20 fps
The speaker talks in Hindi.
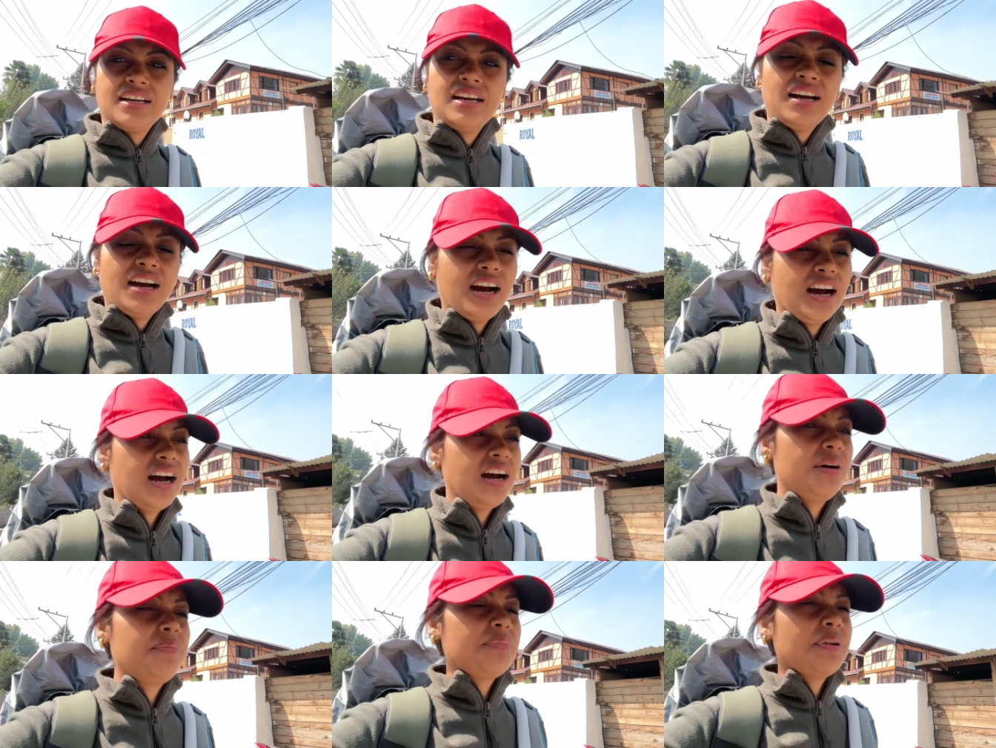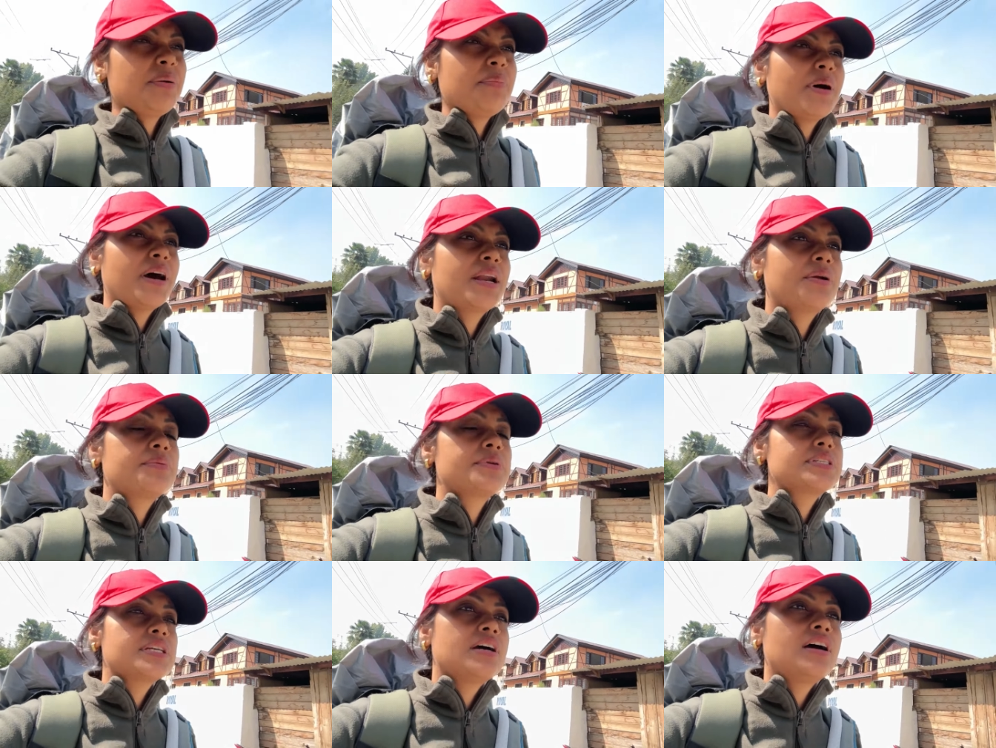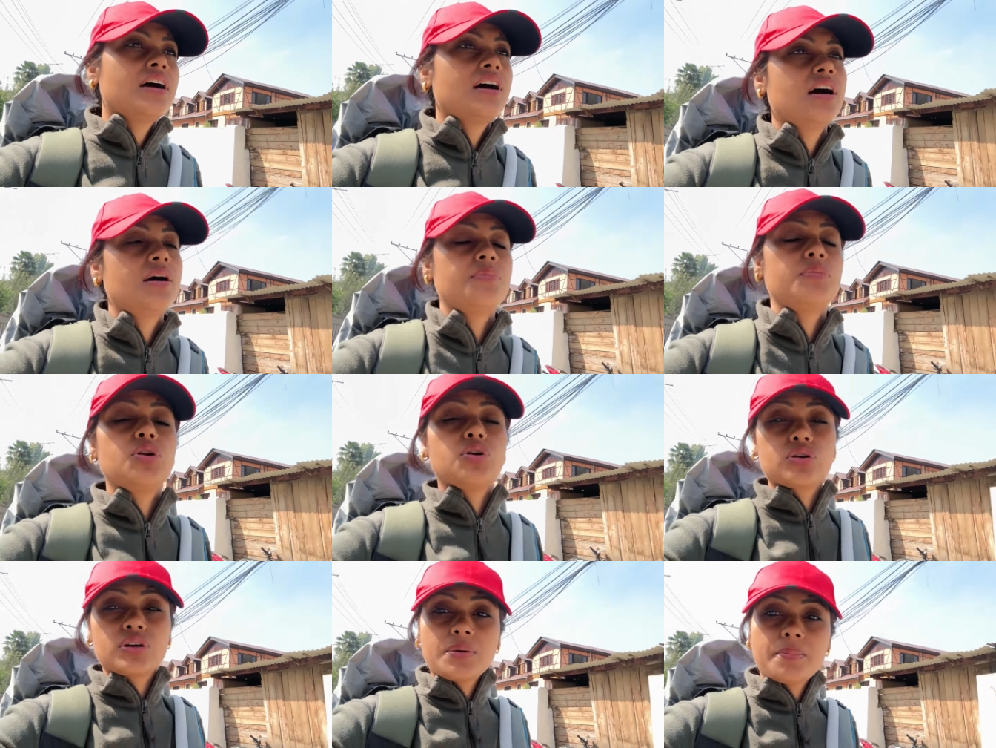हाँ हम ना बारह बजे हम
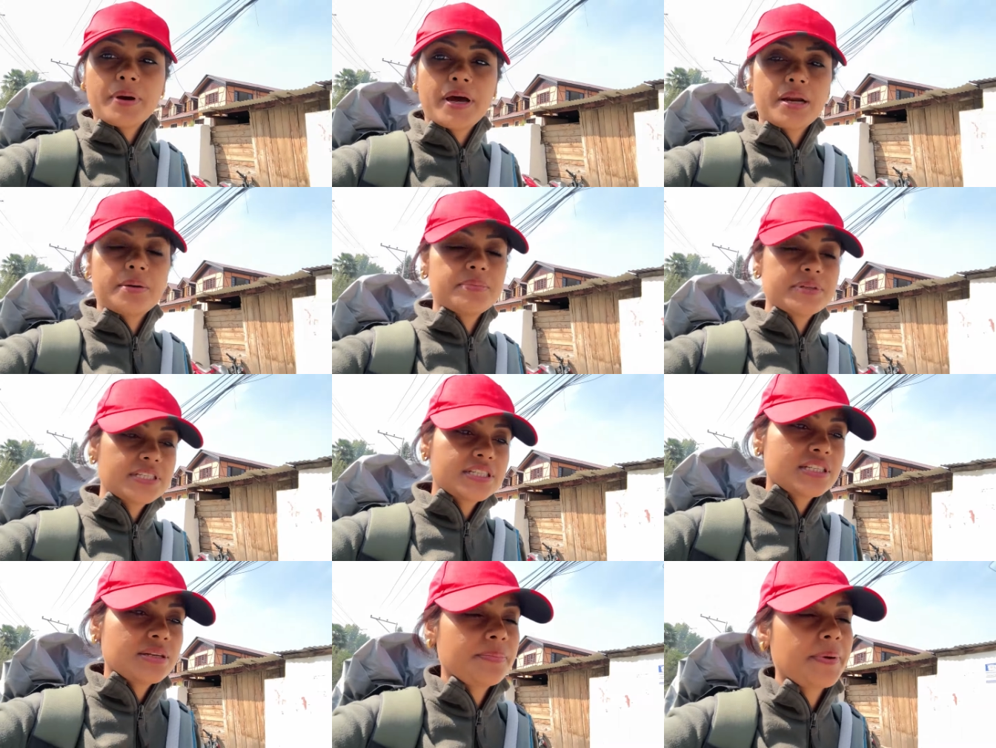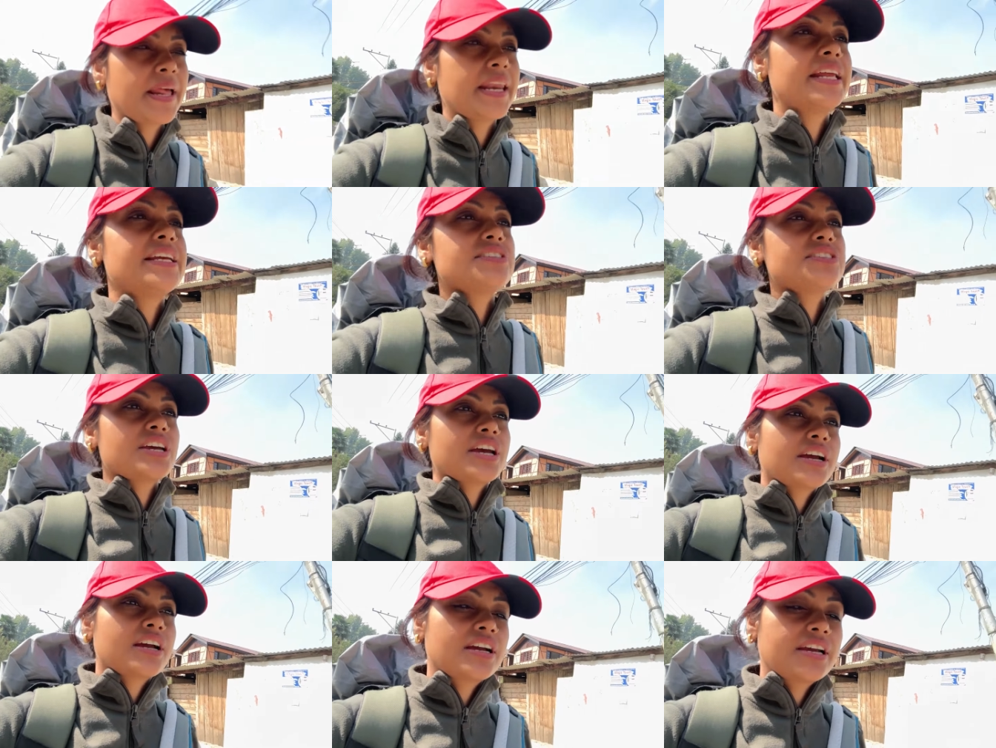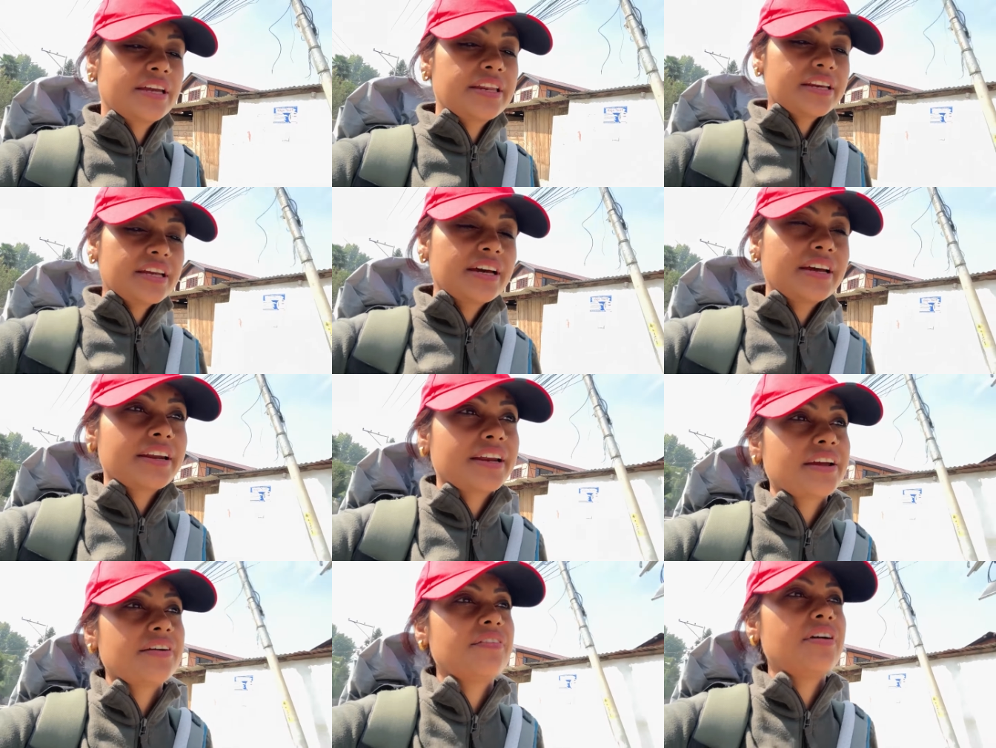लोग ना बारह बजे से पहले ही चेक इन कर
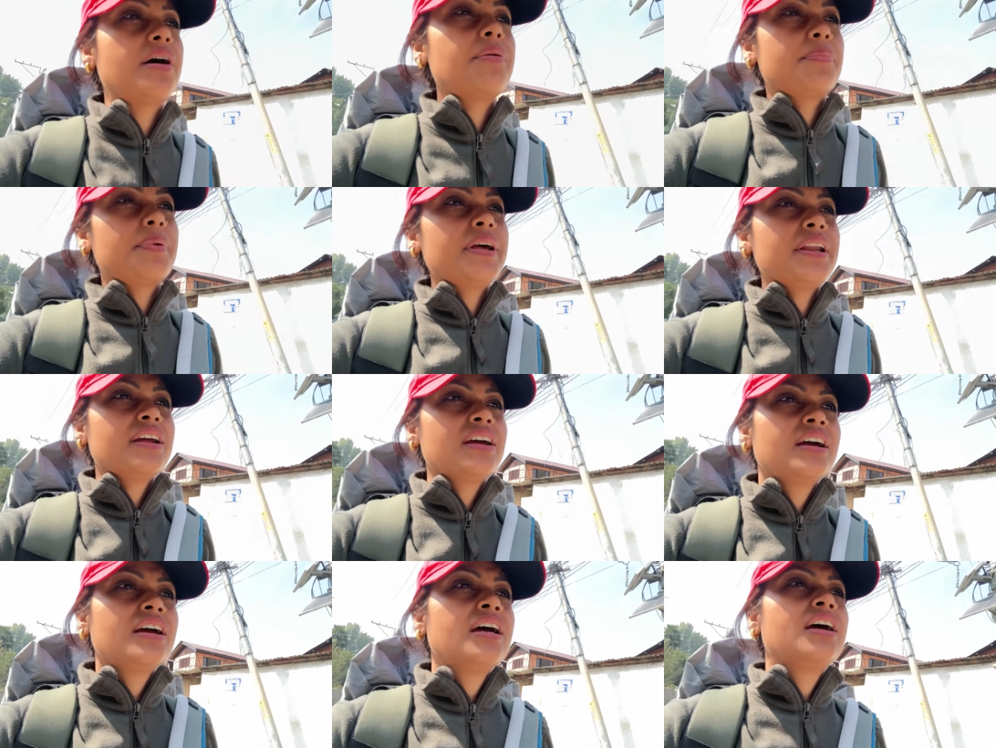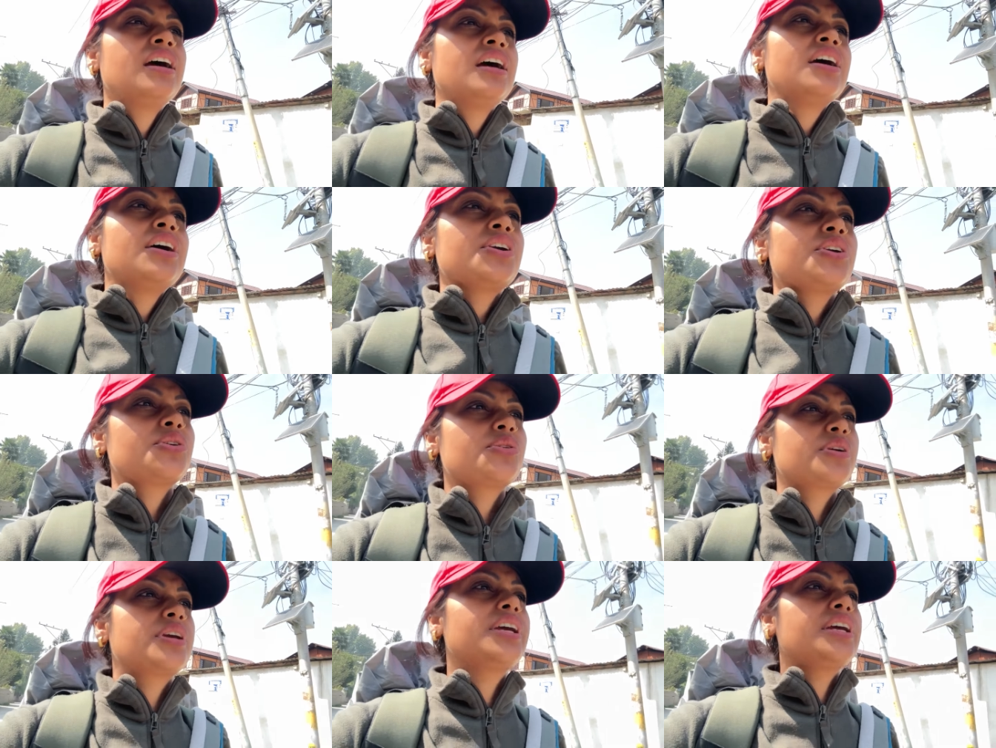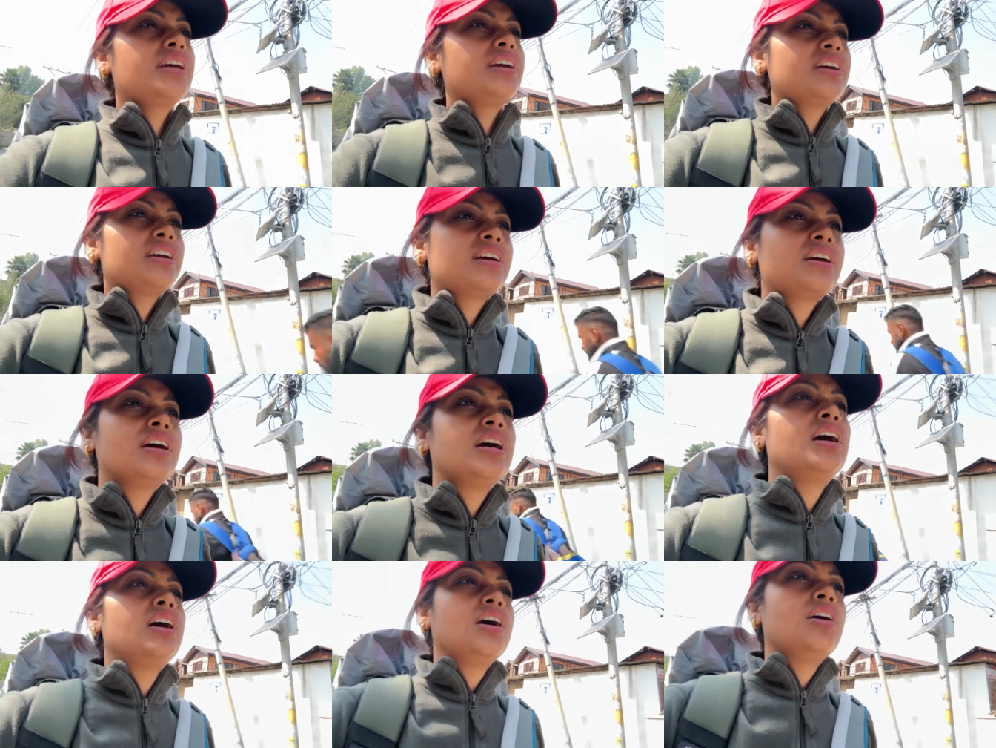रहे हैं वहाँ पर क्योंकि
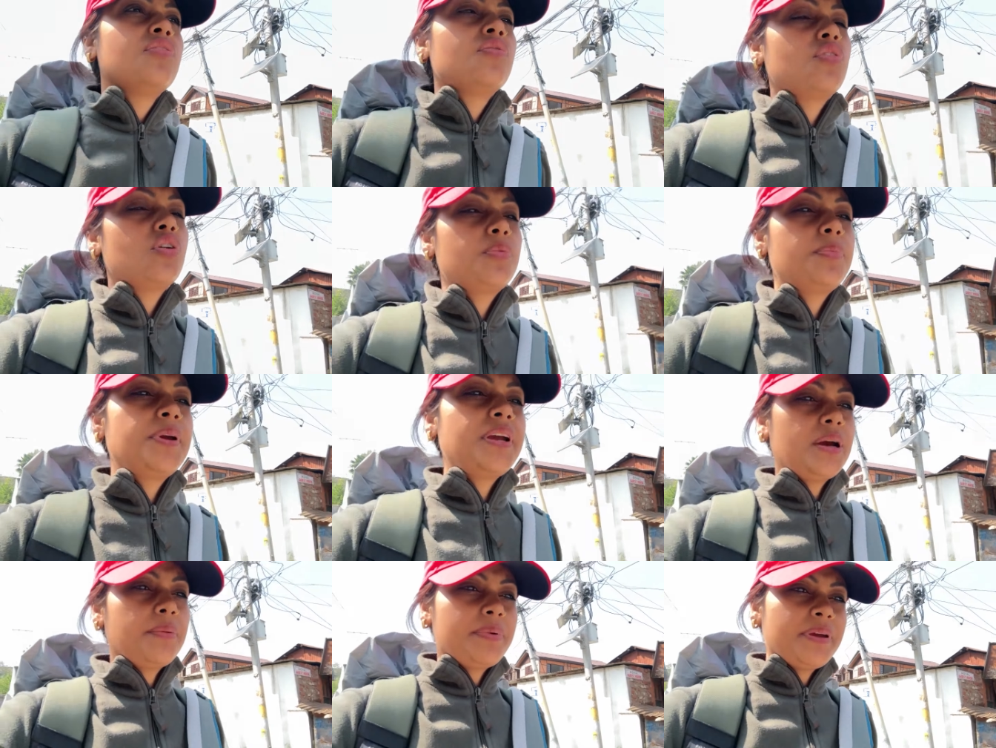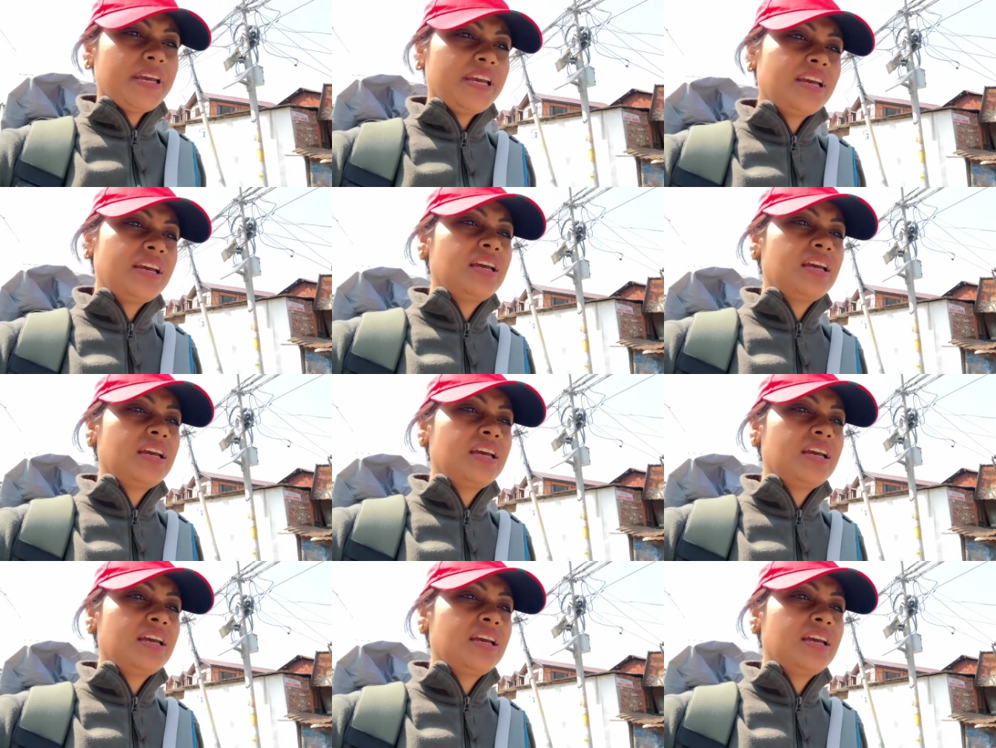वो भी अभी